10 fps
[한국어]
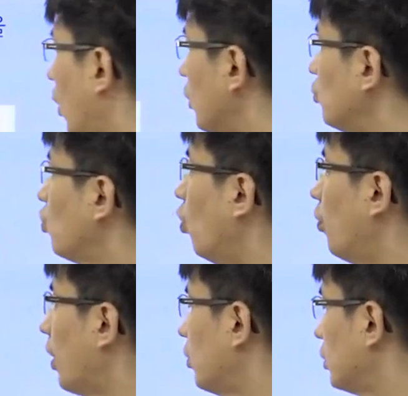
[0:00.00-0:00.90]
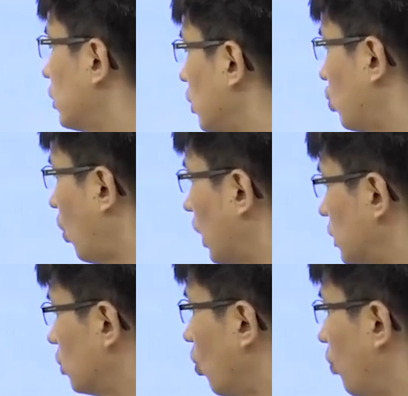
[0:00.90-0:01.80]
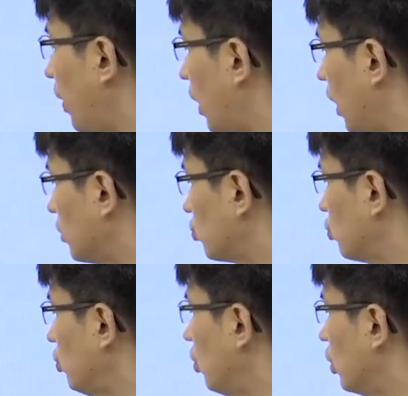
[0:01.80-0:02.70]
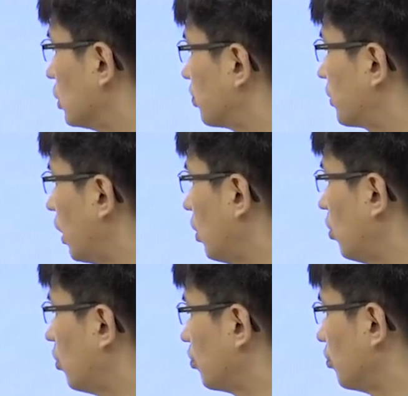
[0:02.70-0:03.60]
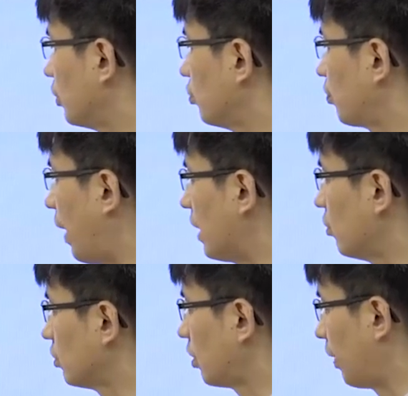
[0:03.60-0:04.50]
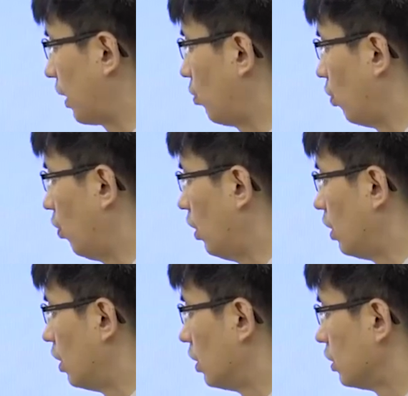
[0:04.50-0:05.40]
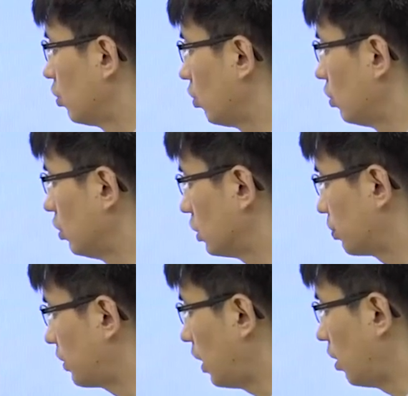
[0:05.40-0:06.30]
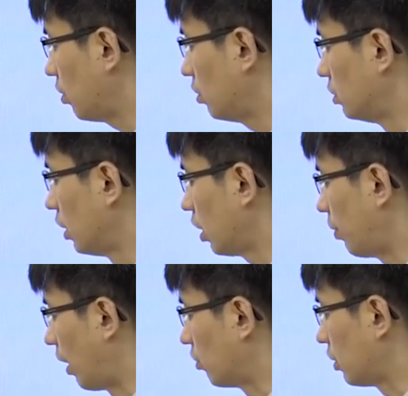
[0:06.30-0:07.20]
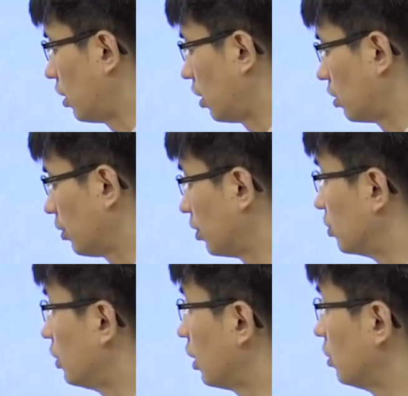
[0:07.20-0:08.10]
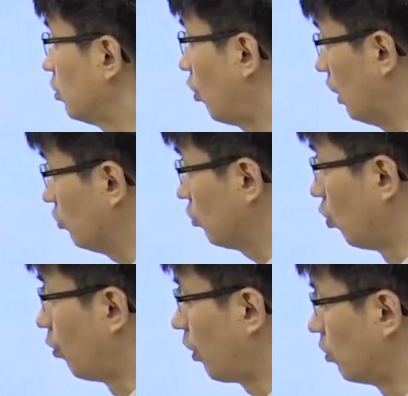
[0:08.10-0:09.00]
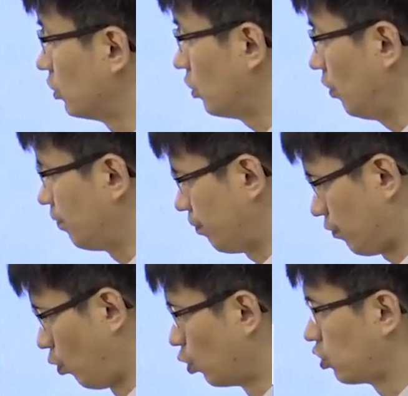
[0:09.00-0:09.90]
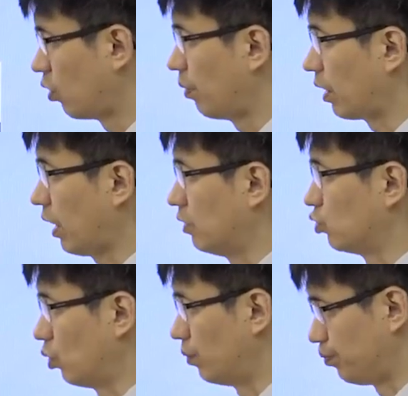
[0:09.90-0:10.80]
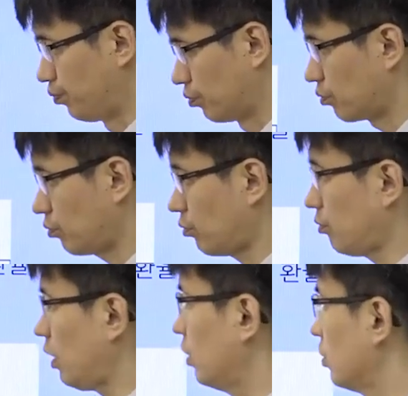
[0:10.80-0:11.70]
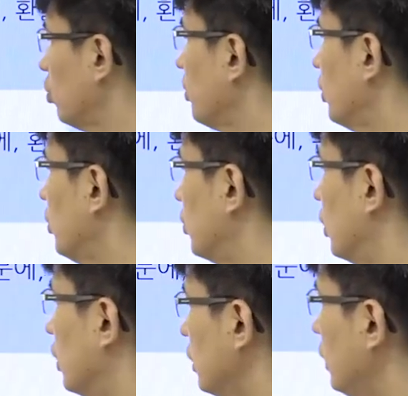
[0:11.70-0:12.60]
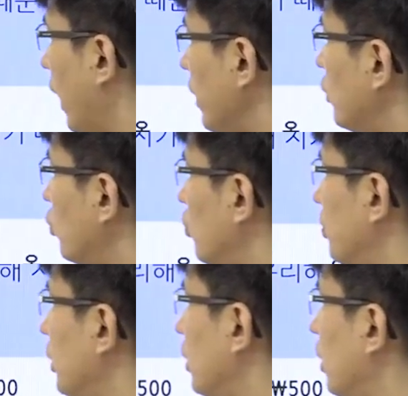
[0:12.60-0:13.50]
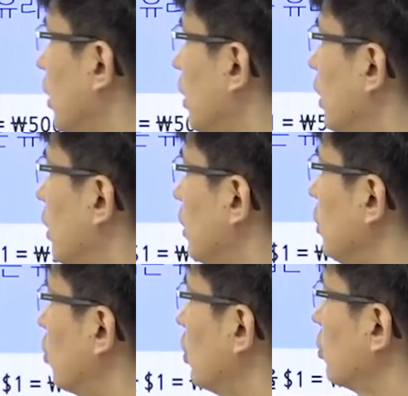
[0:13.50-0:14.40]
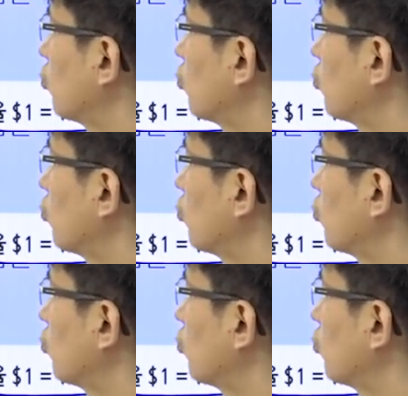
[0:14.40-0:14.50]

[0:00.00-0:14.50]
환율이 500원일 땐 똑같이 5 팔아가지고 10달러 미국 바이어한테 받고 이거를 10달러를 은행에 바꿔달라 그러면 은행은 환율이 500원이죠? 5,000원밖에 안 줘. 그러면 이 A 기업이 이렇게